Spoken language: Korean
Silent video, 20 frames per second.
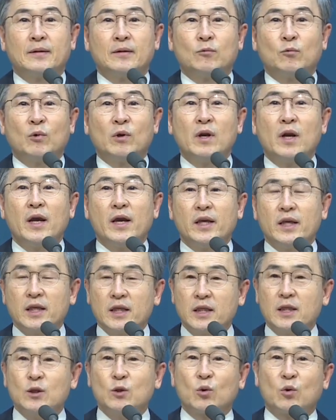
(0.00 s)
원래 이
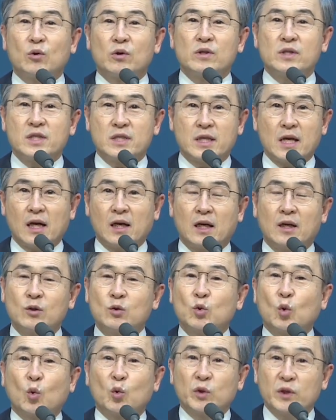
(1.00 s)
기도를
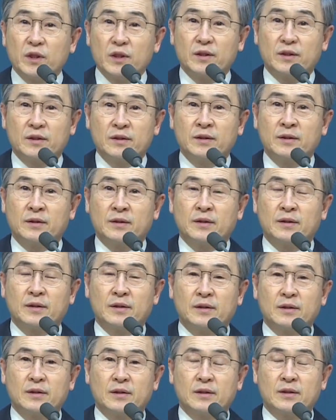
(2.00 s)
시작한 동기는
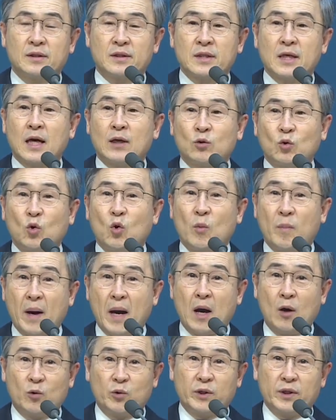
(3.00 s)
사도
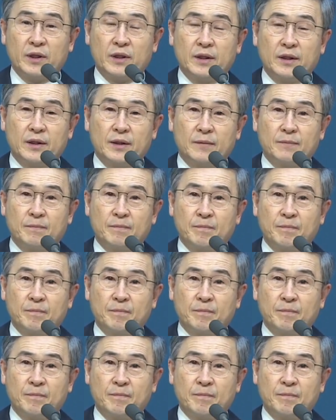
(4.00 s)
바울이